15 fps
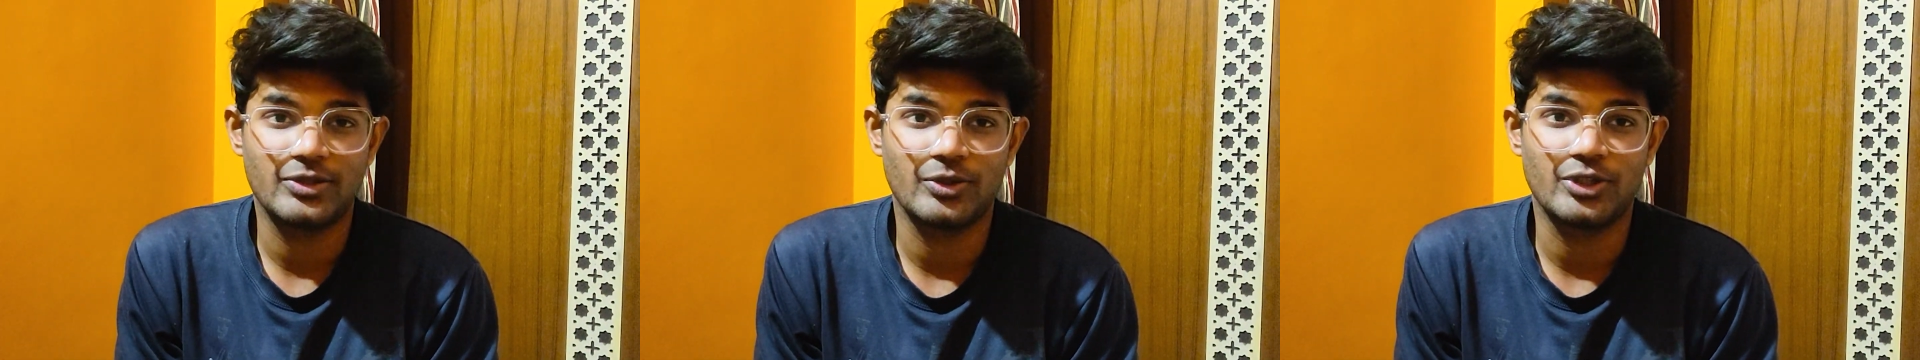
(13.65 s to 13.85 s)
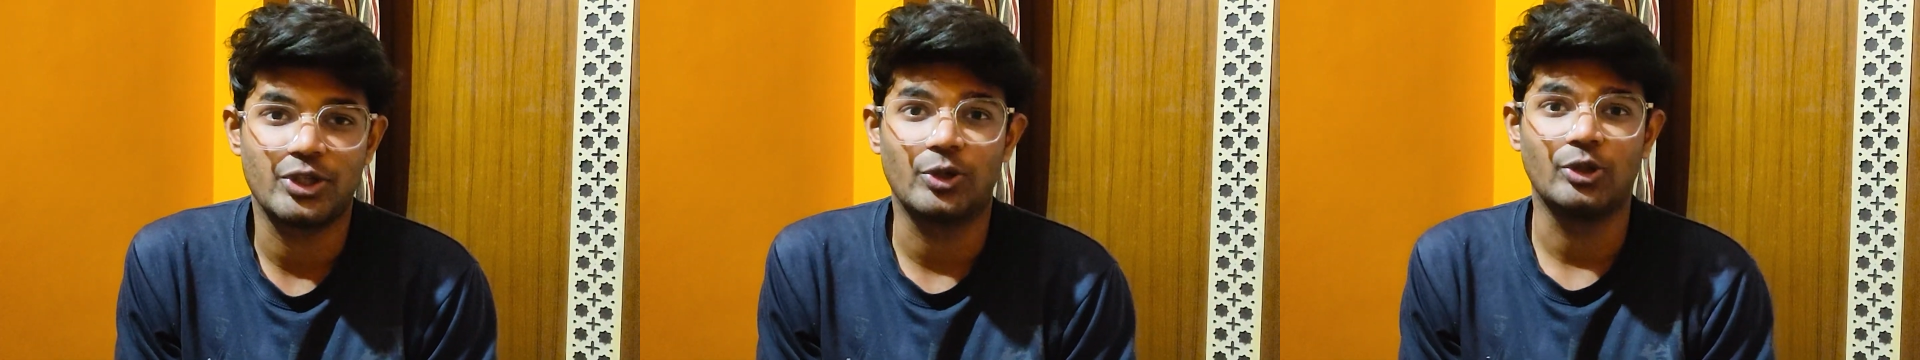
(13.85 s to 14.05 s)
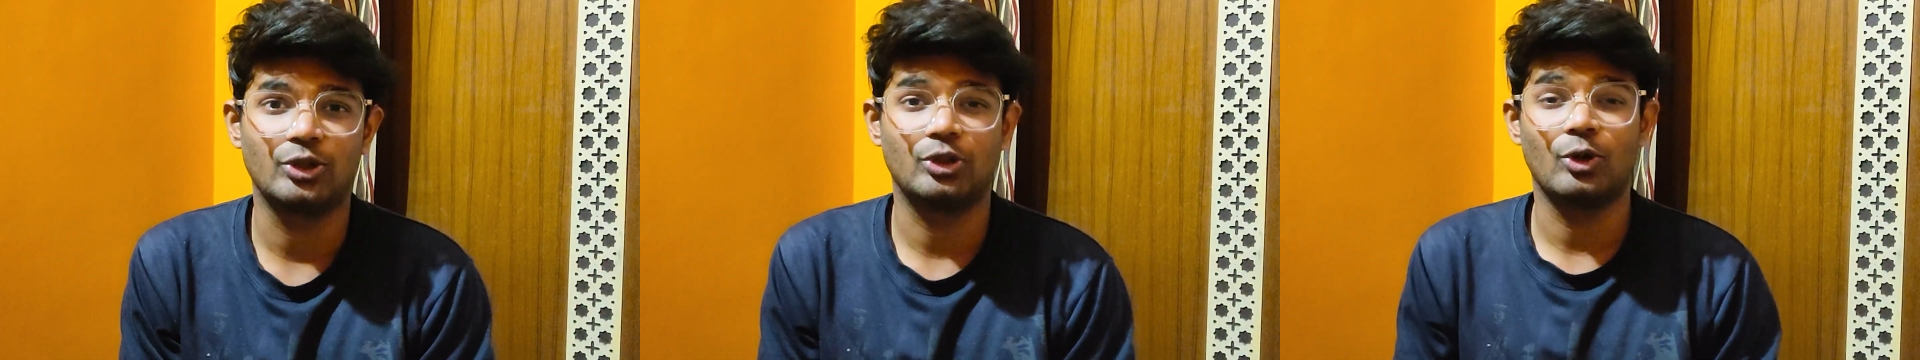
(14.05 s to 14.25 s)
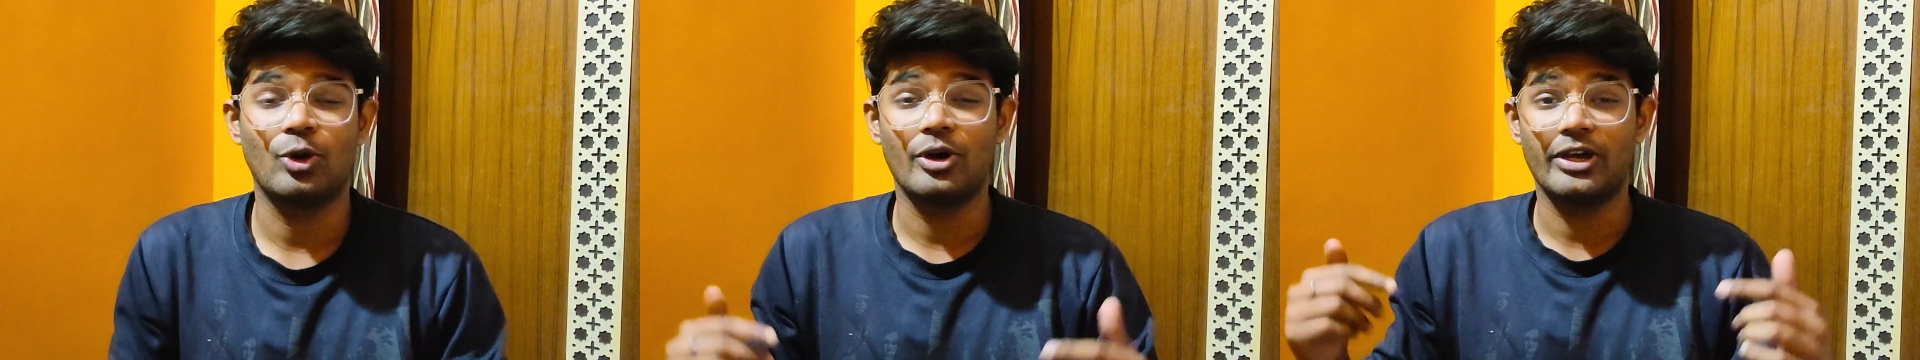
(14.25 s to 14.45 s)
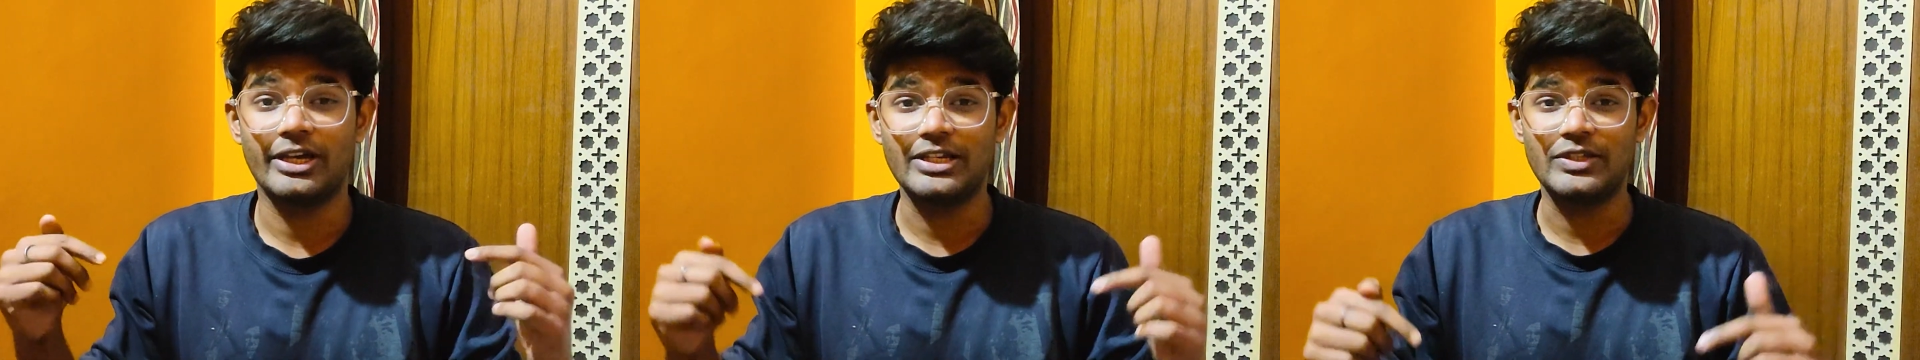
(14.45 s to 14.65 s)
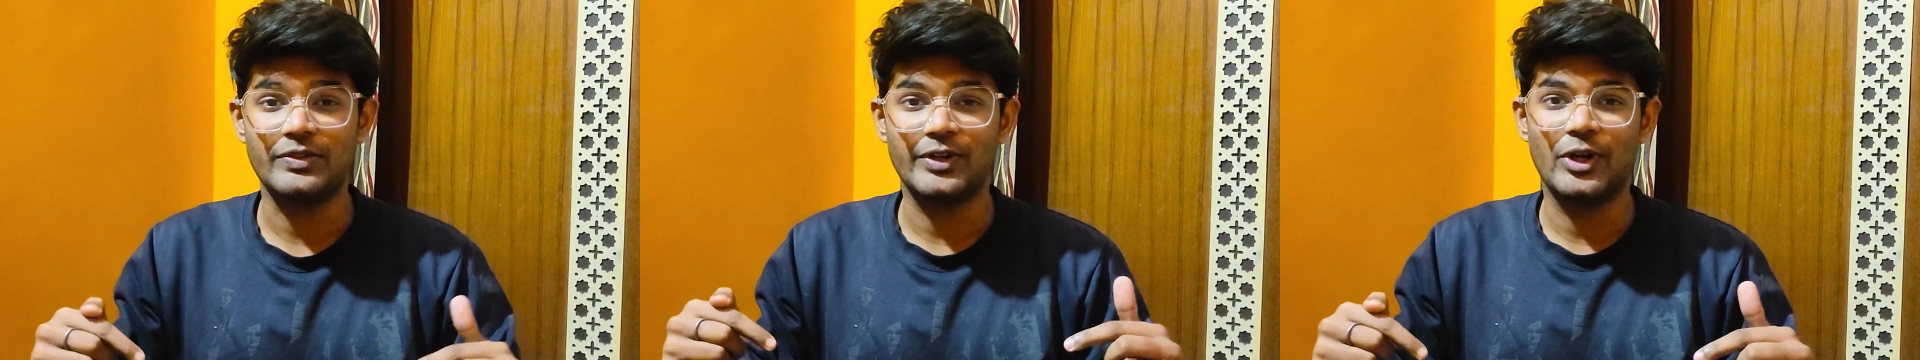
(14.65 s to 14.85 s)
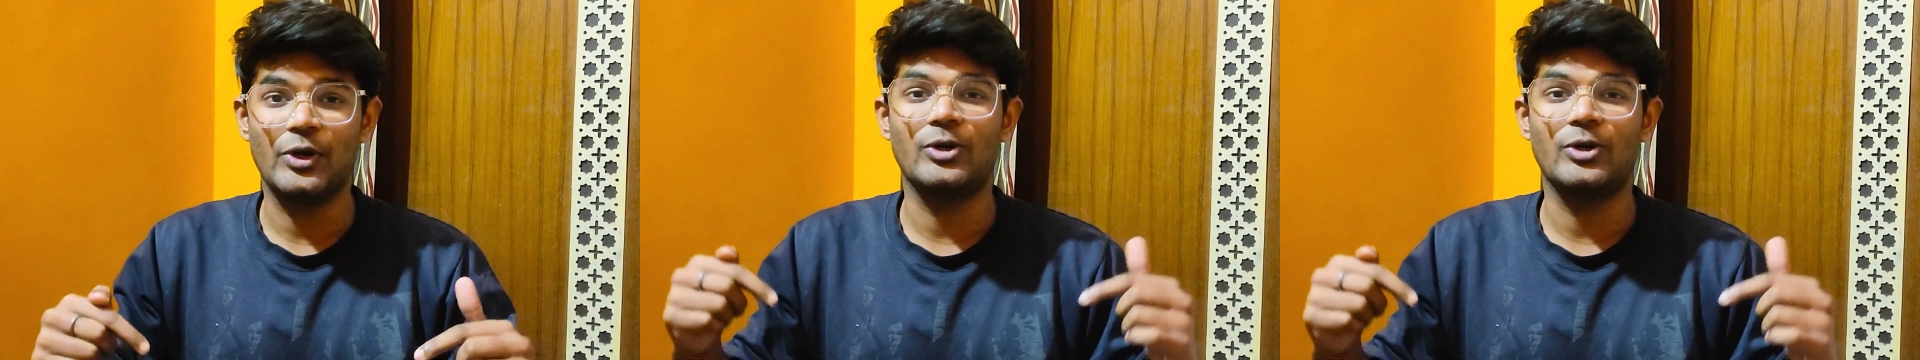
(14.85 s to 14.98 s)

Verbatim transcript: सोच रहे हो तो इस वीडियो